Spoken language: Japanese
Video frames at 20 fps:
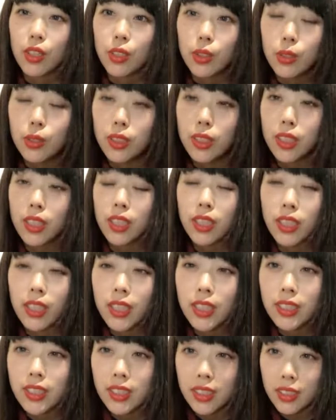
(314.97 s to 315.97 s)
腹筋
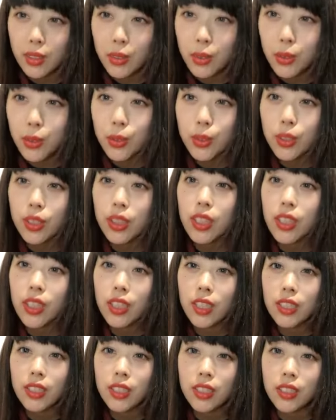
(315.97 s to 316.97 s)
配信そう腹筋
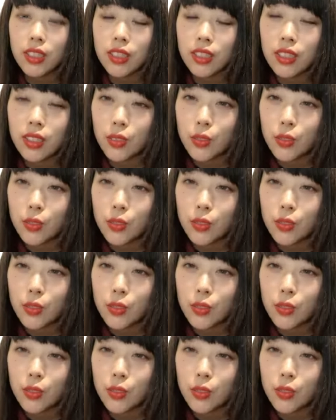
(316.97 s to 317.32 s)
配信